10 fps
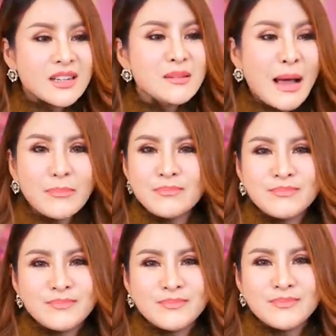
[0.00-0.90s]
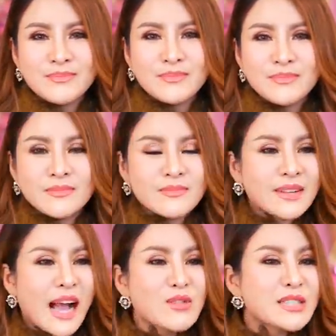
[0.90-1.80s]
คือแบบ
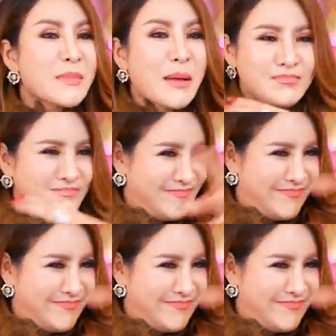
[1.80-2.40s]
เขาจะแบบ